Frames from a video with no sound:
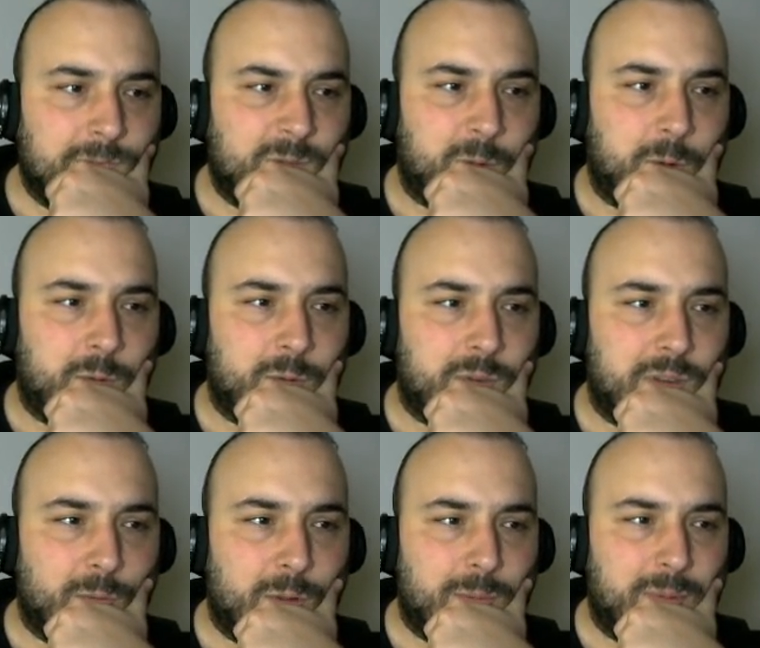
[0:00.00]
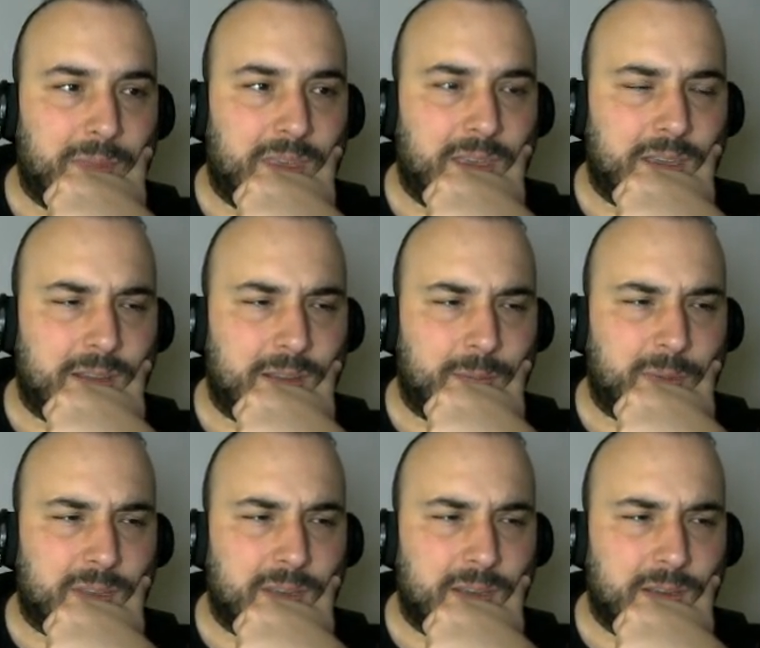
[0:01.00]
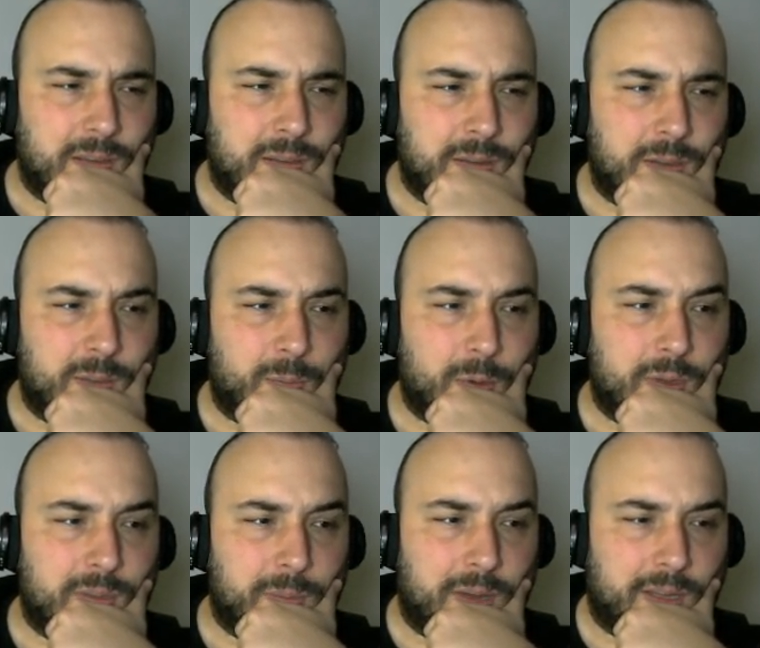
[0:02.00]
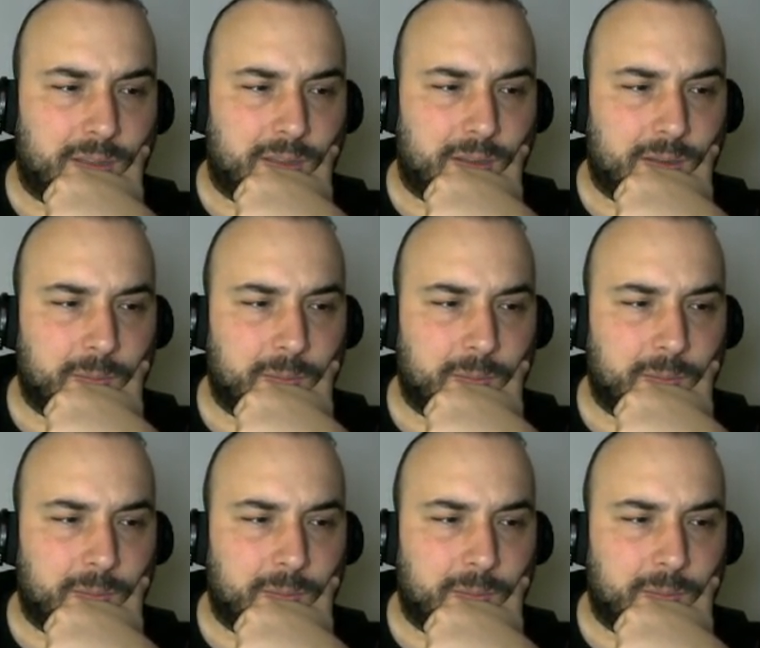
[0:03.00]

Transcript: Dördüncü level olmam neyi ekledi peki? Hit point'im arttı.